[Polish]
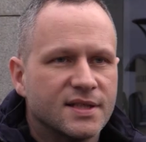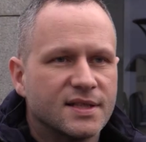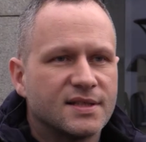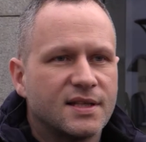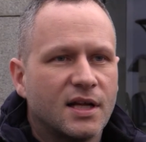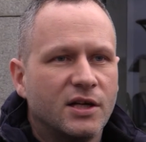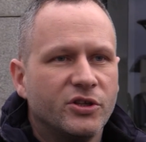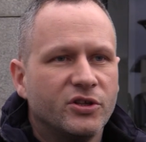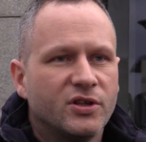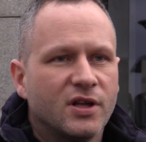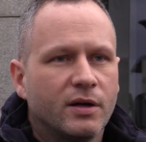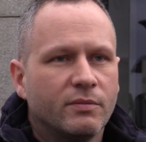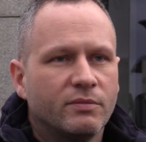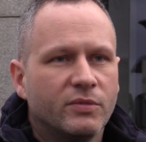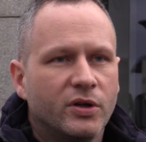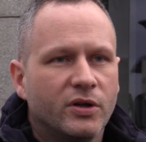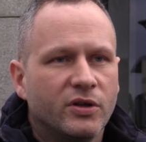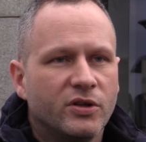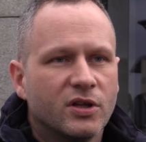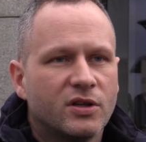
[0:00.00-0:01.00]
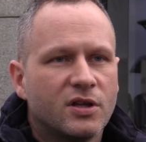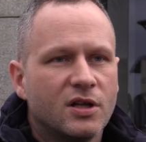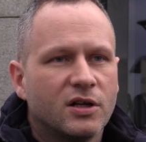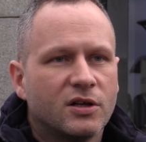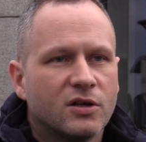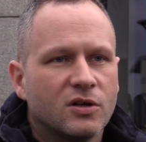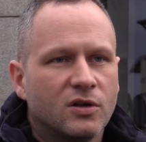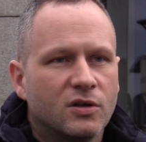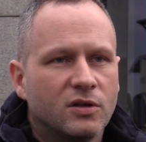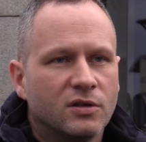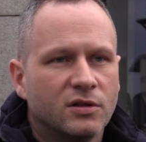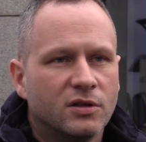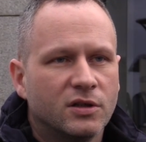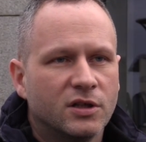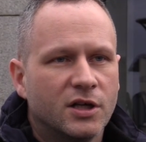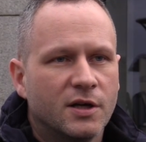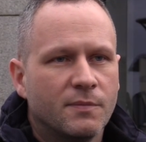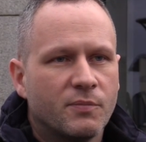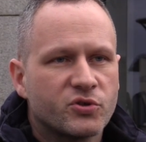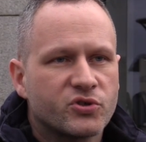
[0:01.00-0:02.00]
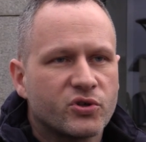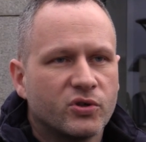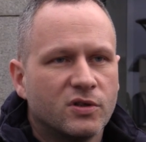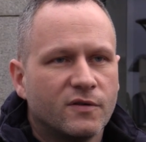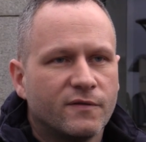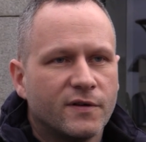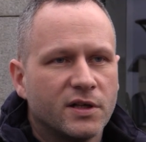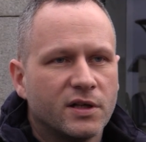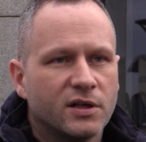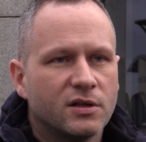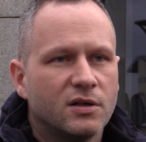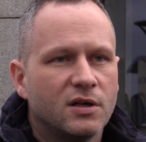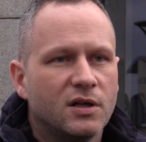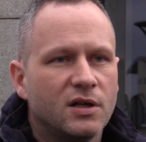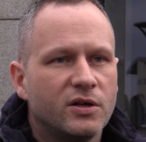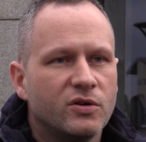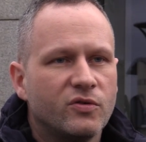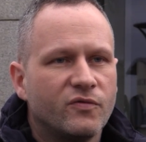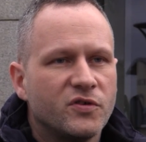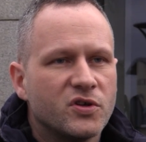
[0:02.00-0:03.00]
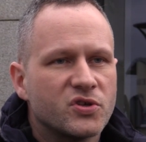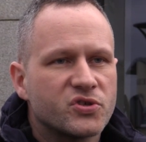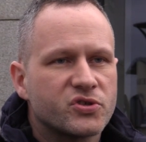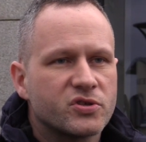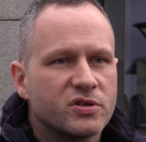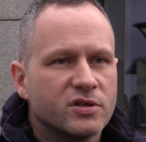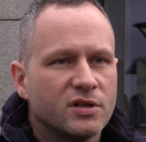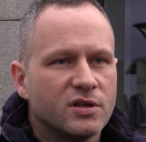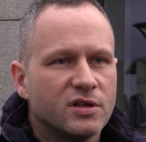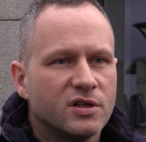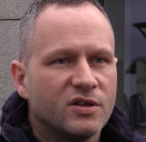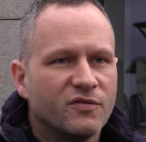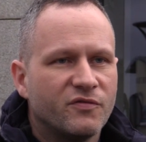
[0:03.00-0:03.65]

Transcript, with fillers: Zastali tam nie tylko e, poszkodowanego, ale również e,